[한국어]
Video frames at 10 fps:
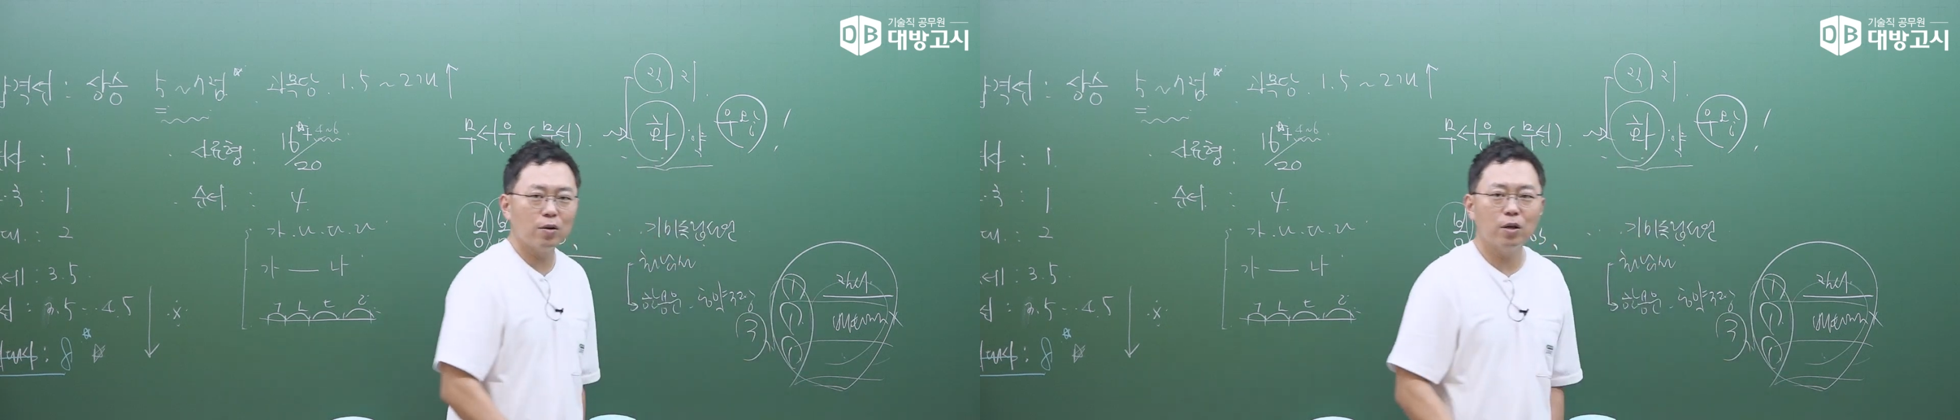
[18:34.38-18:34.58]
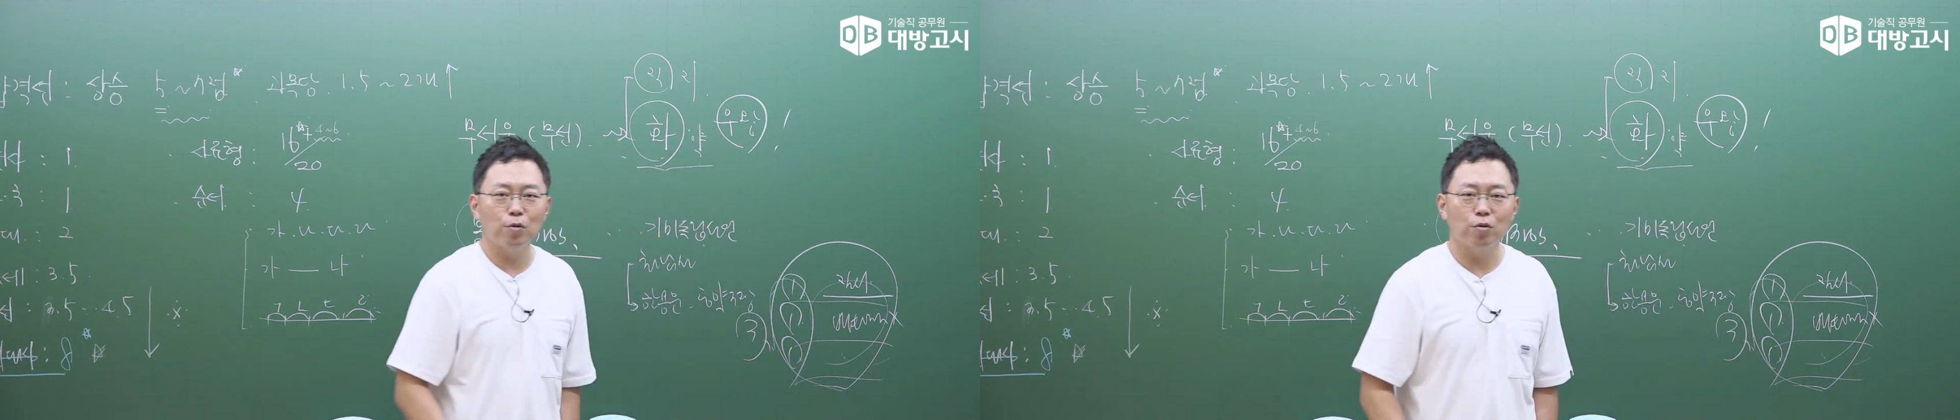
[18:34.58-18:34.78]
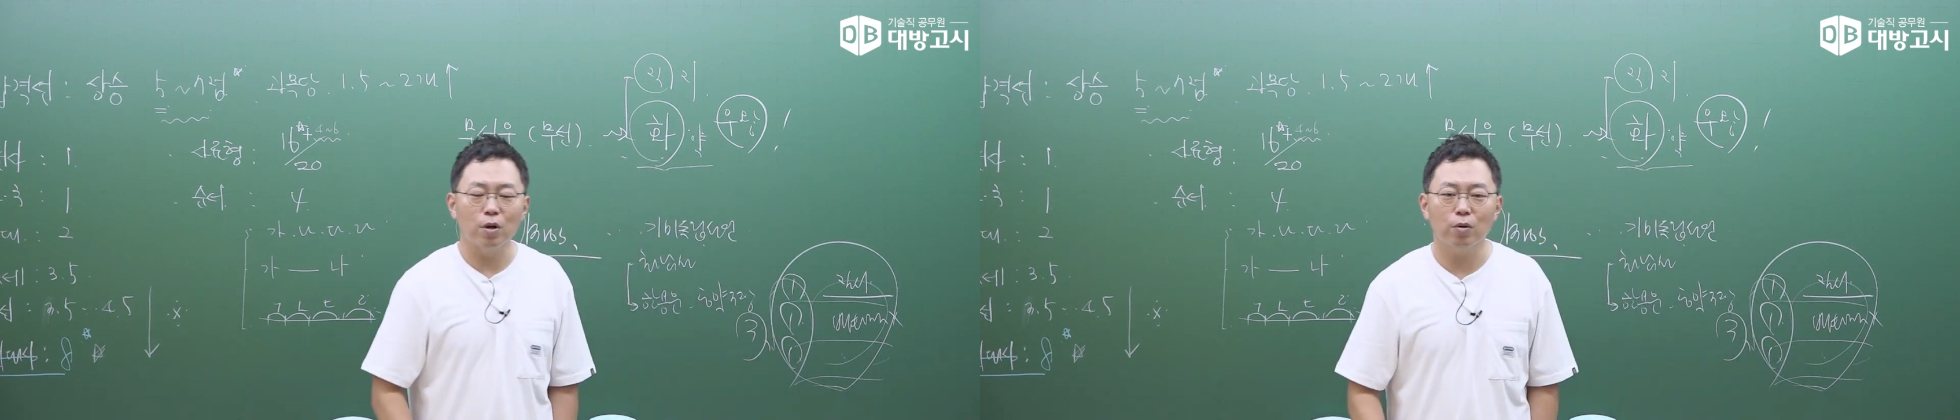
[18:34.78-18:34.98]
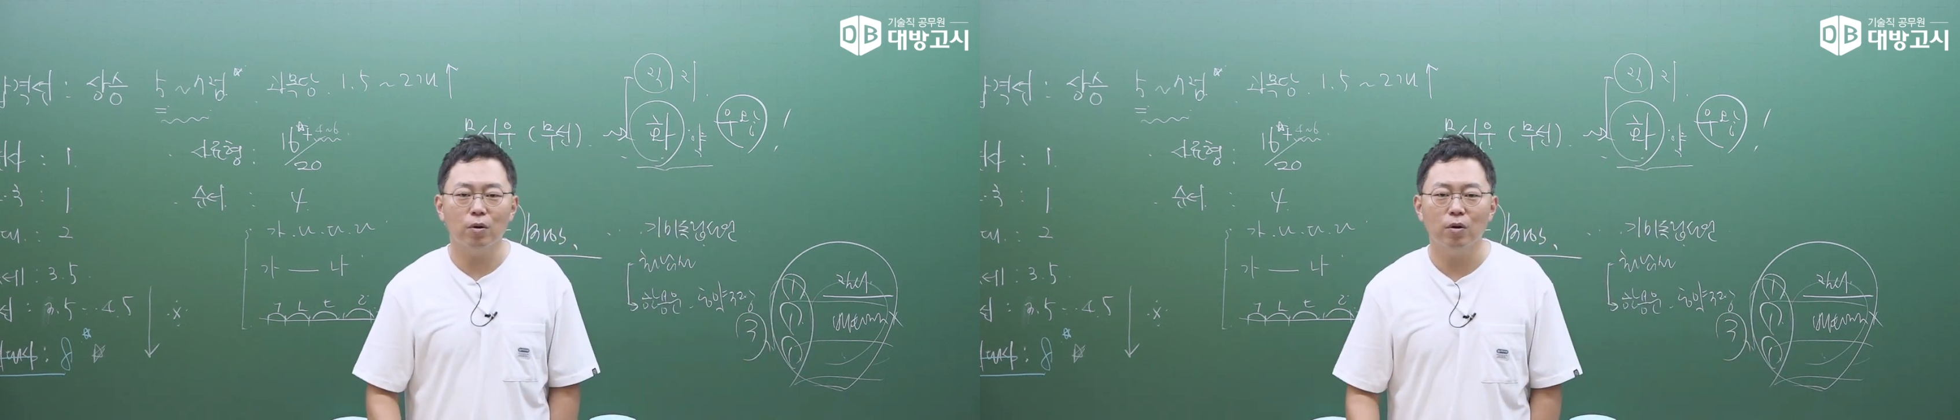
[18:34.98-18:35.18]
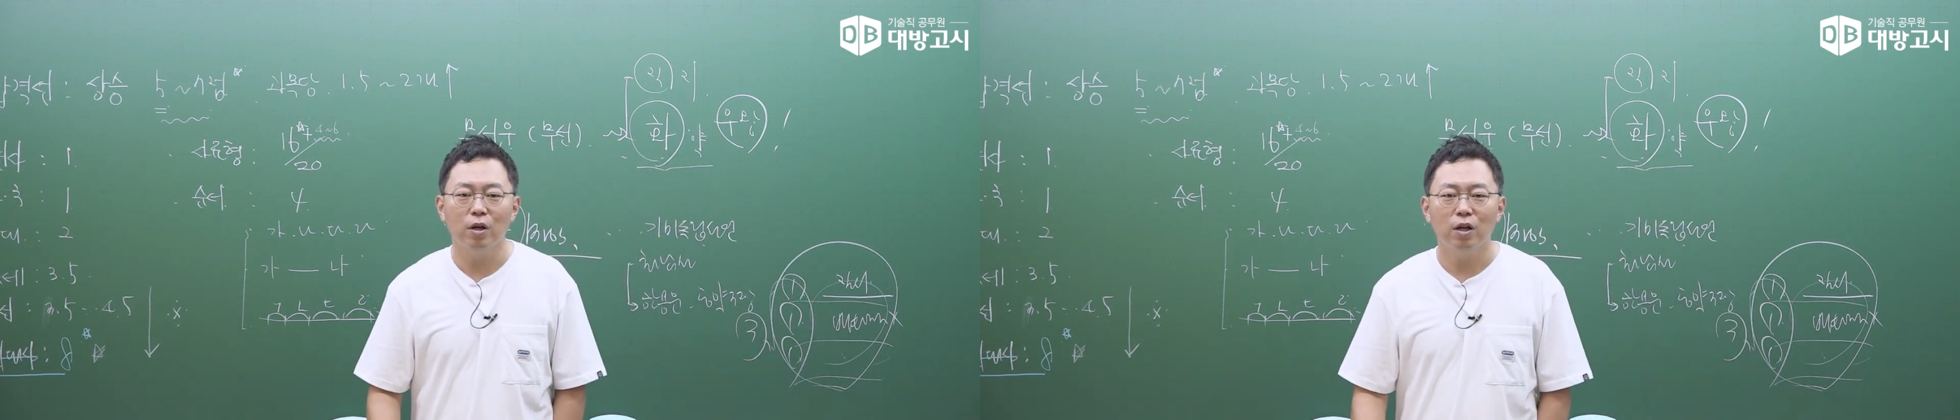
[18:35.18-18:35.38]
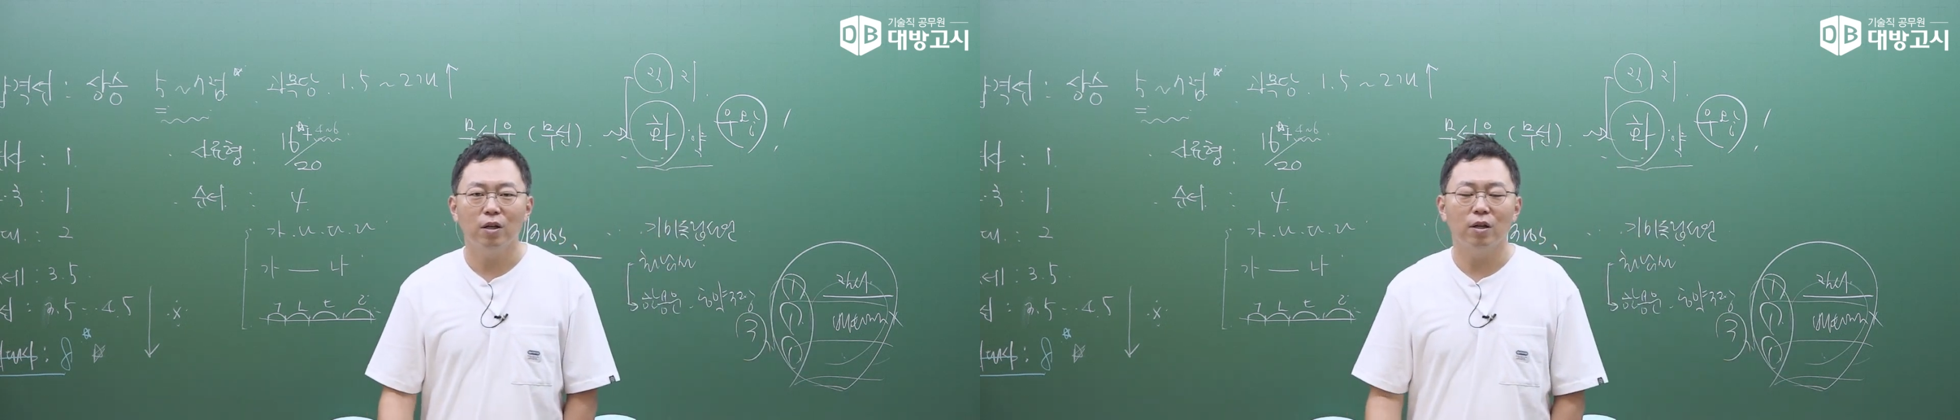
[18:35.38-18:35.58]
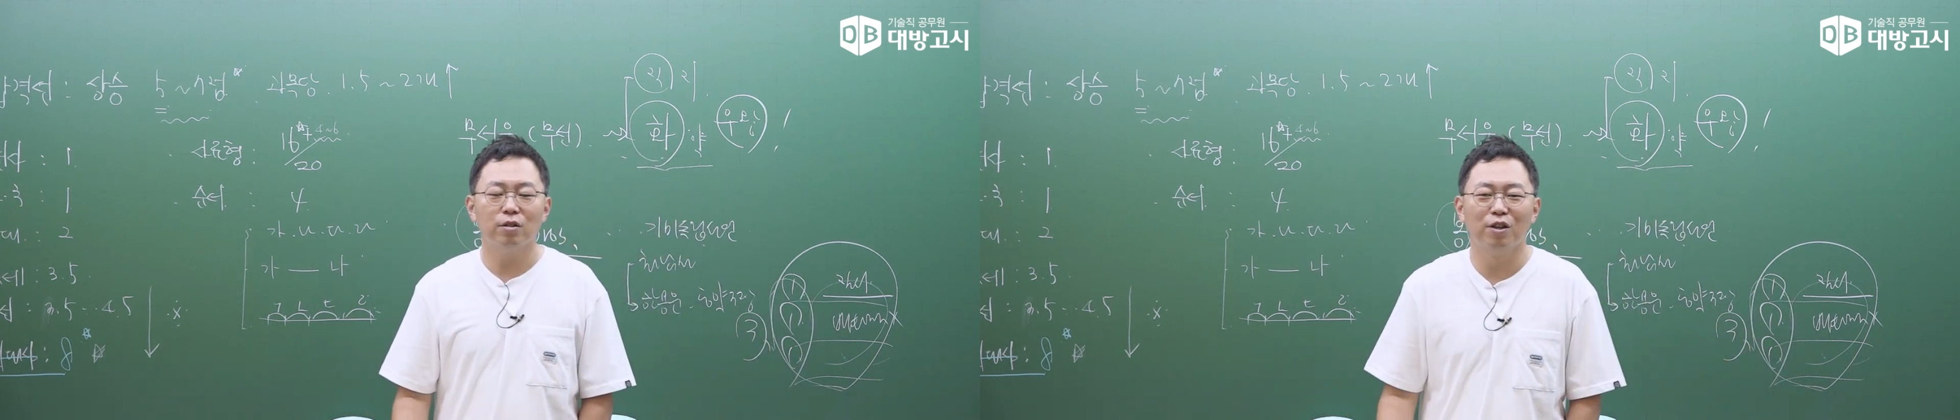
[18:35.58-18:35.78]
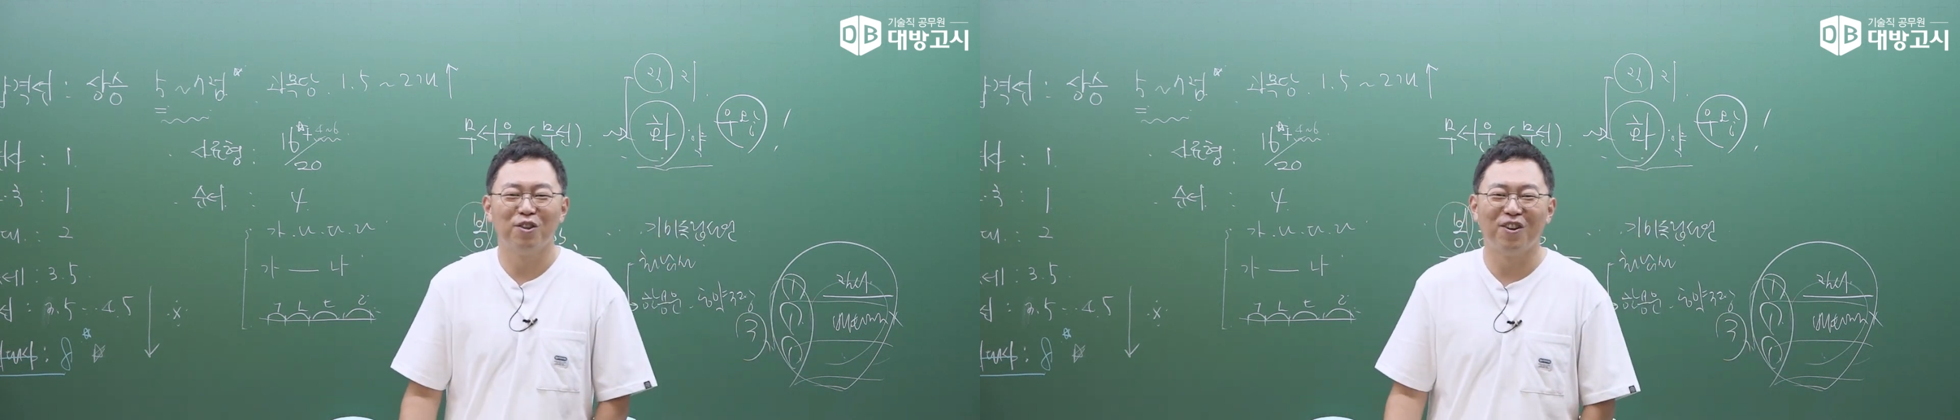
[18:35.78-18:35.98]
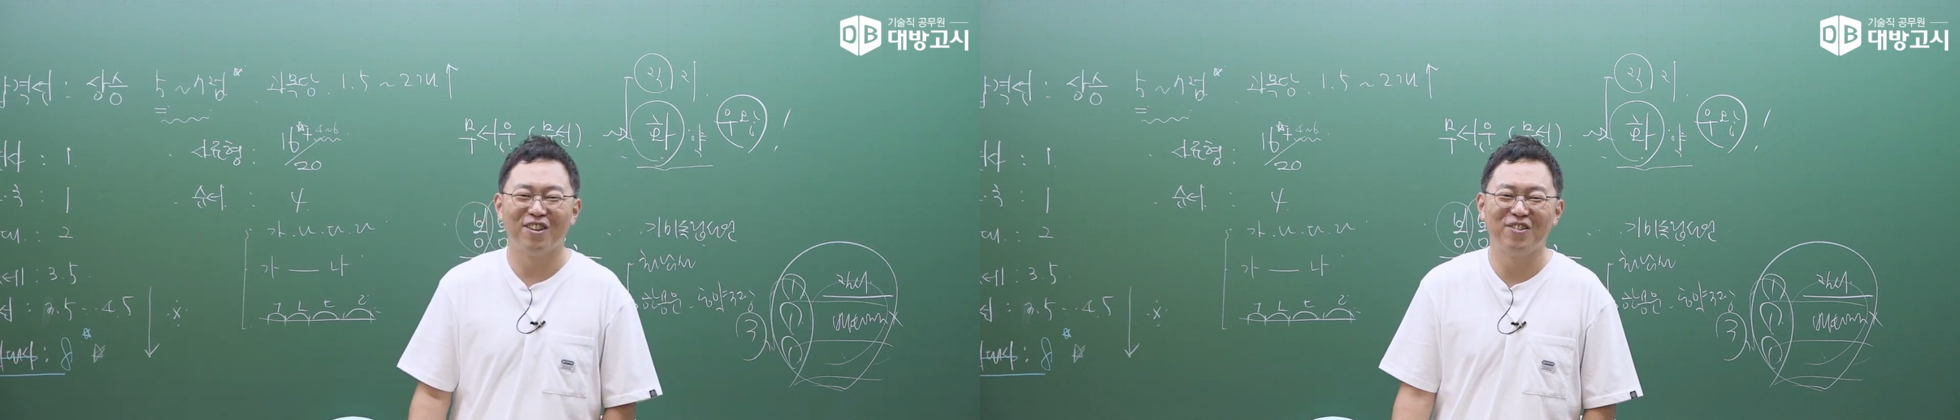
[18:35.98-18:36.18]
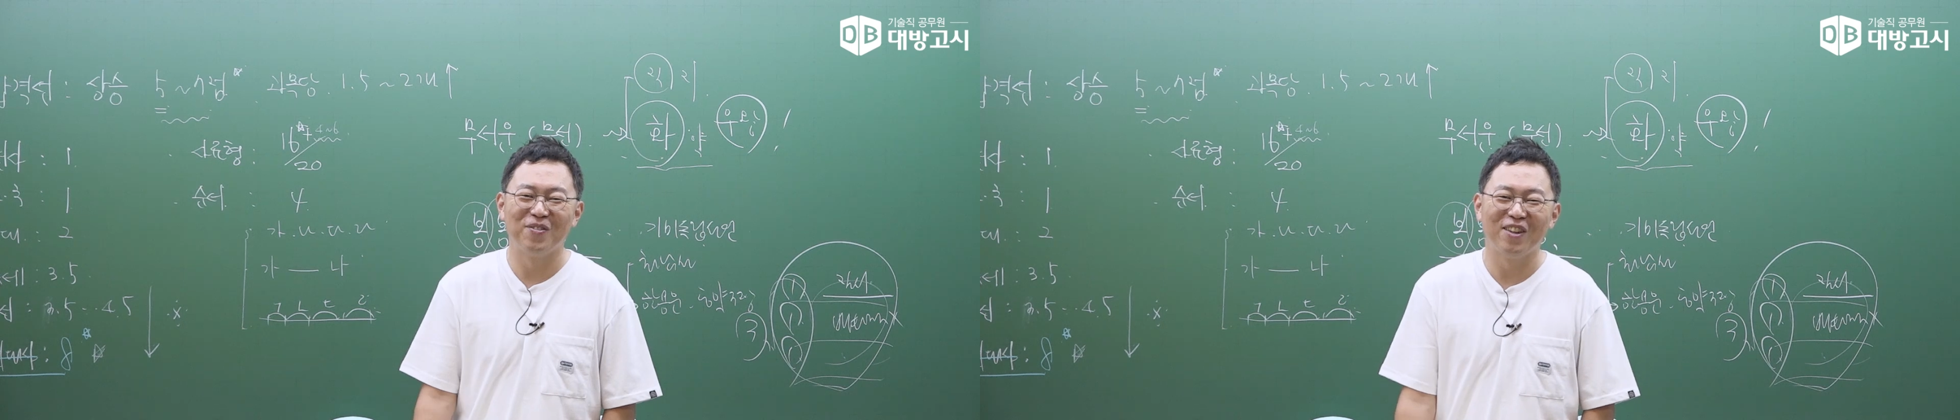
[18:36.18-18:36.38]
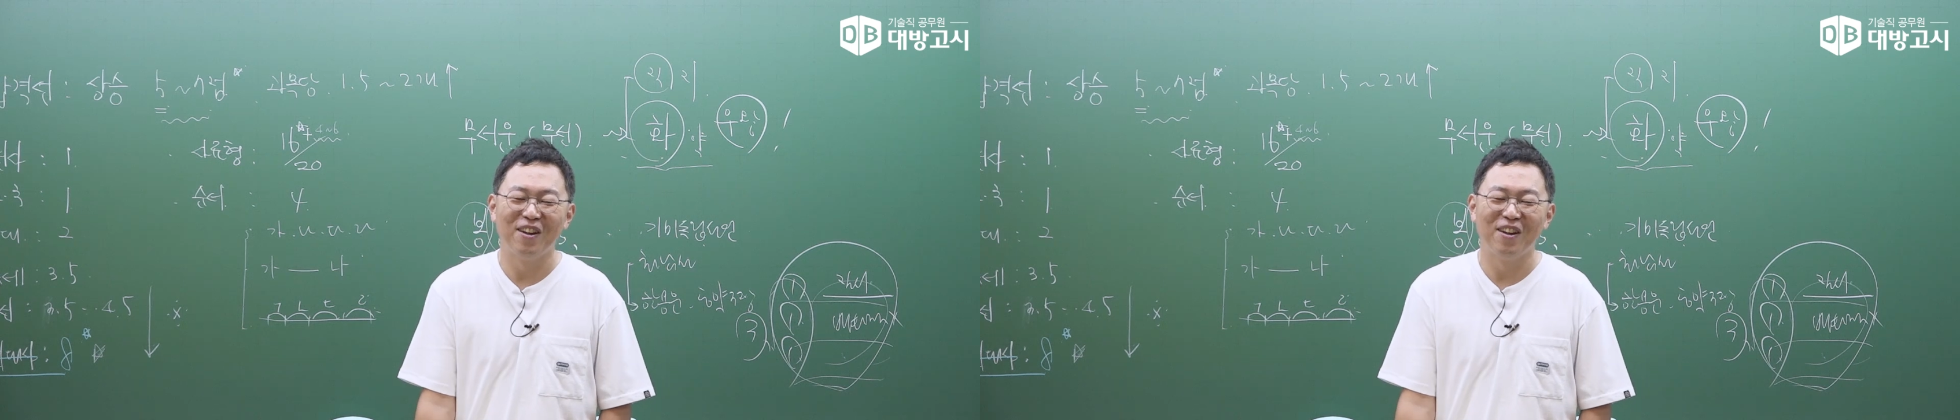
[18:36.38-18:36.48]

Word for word: 이렇게 요라고 해서 돌았습니다.